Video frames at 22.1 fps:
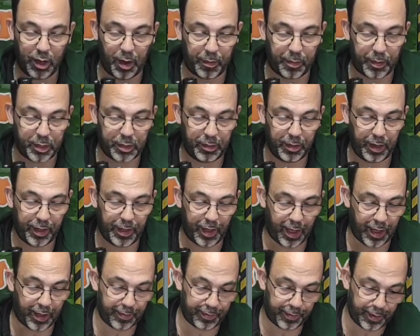una
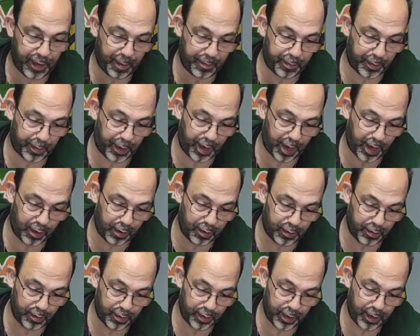posibilidad de
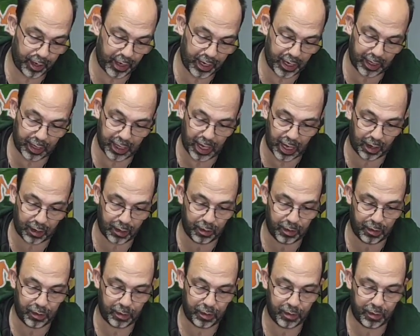ponerlo y
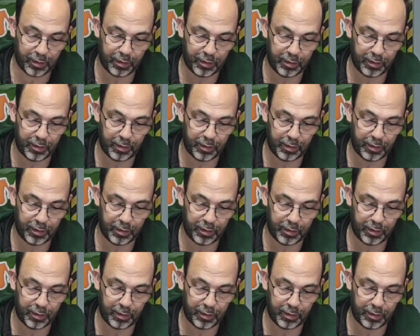quitarlo.